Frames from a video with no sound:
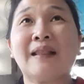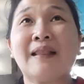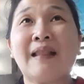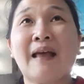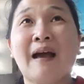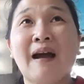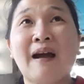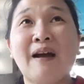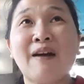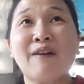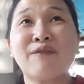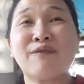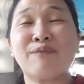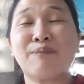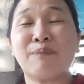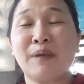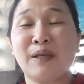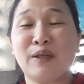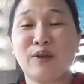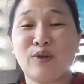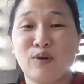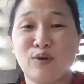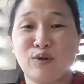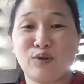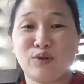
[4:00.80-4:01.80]
love
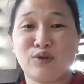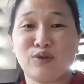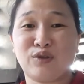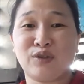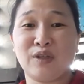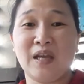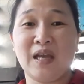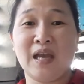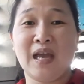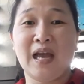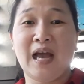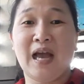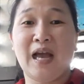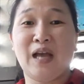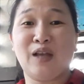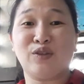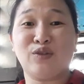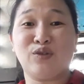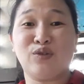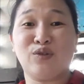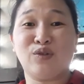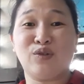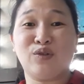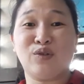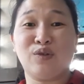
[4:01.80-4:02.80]
because
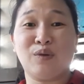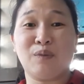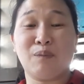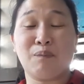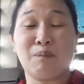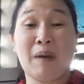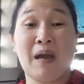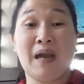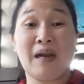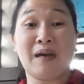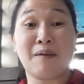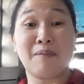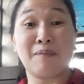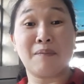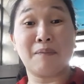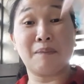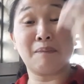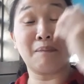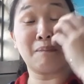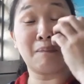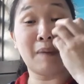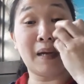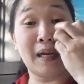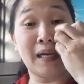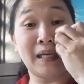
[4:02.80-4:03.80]
ano, para
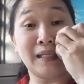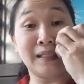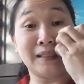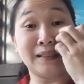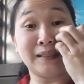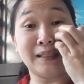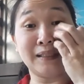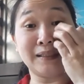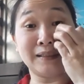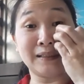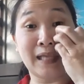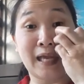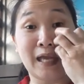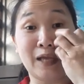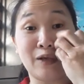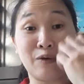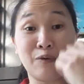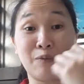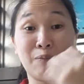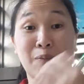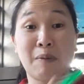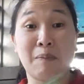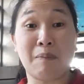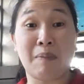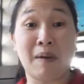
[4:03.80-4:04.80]
mahalin din
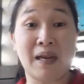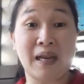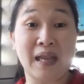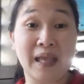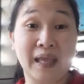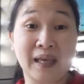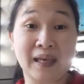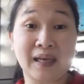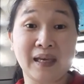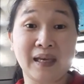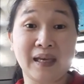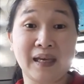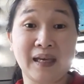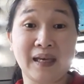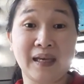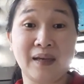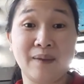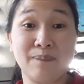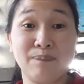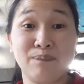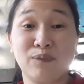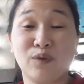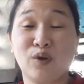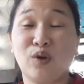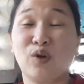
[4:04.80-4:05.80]
tayo pabalik.
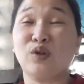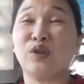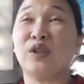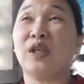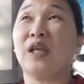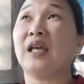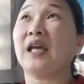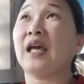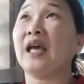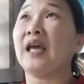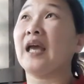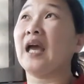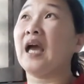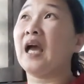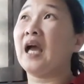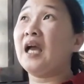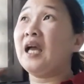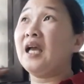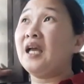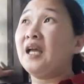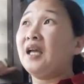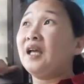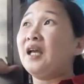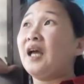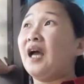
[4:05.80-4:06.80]
O di kaya,
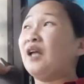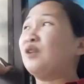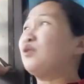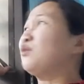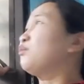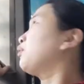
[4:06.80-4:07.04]
ano